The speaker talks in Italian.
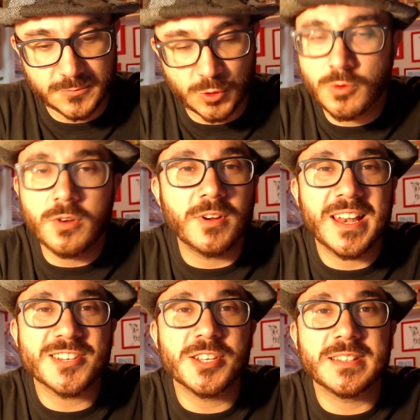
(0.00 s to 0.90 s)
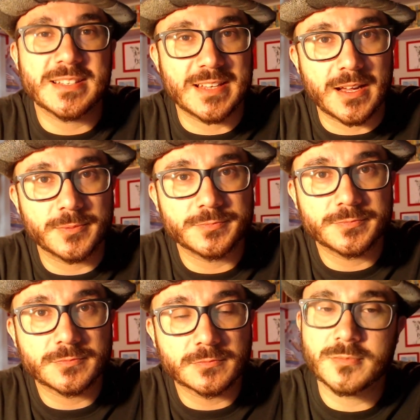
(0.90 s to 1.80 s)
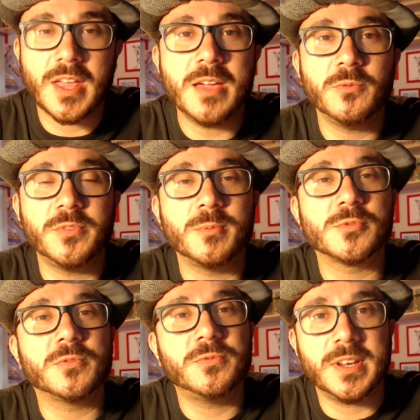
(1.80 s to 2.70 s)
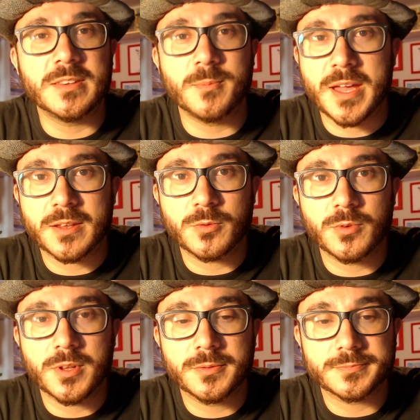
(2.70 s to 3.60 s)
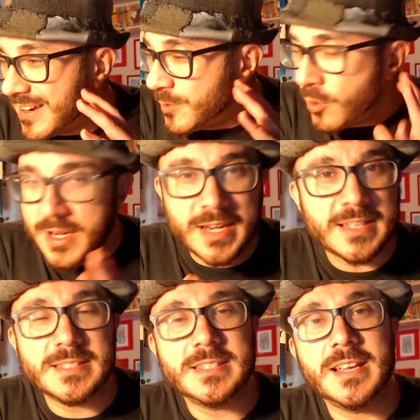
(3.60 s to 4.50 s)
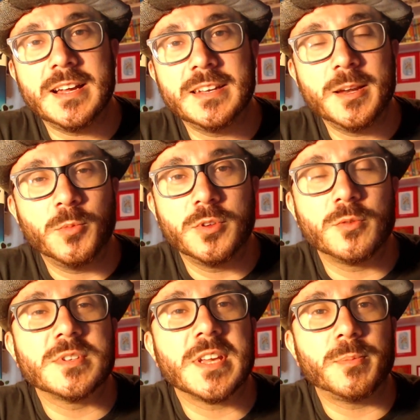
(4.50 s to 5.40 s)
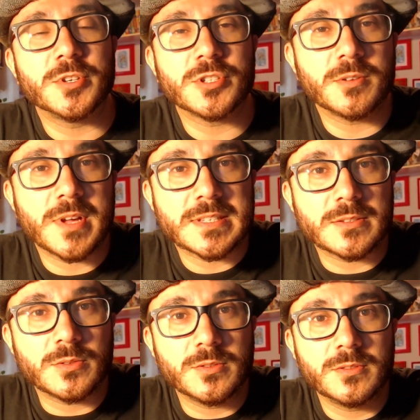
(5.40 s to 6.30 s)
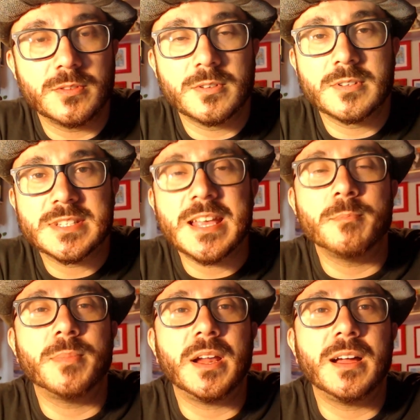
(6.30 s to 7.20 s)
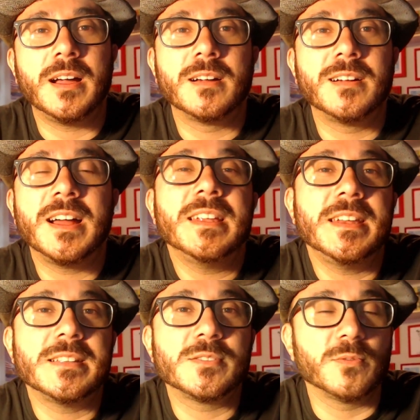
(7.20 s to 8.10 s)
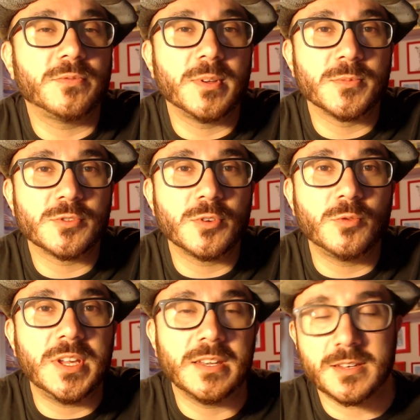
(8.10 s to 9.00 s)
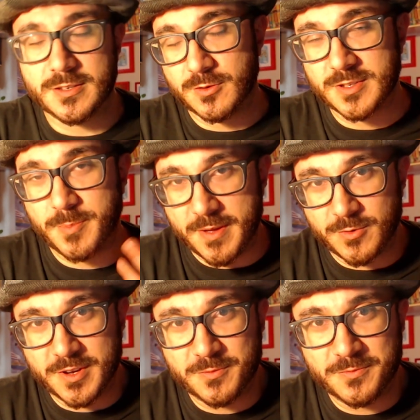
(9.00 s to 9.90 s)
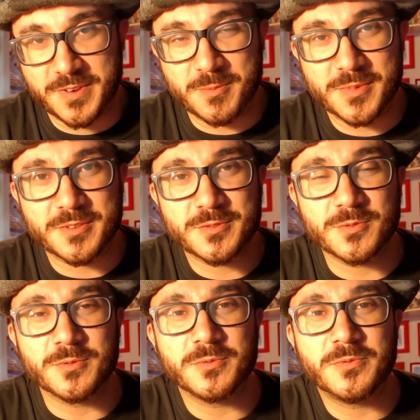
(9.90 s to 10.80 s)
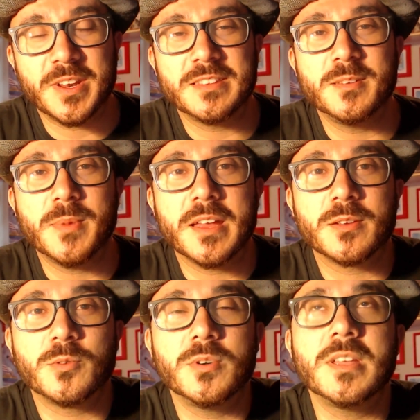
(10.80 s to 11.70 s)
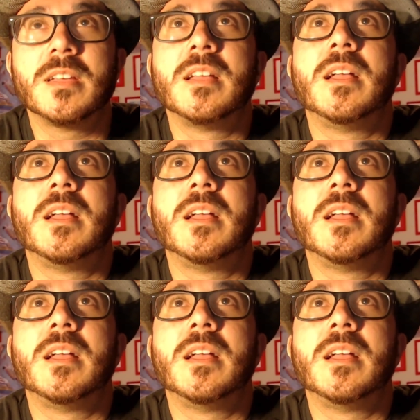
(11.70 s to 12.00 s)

su quello che la gente sa. È un film su Freddie Mercury. Non inizia nel modo in cui si capisce questo. Sembra all'inizio un film sui Queen, io lo sapevo che era un film su Freddie Mercury,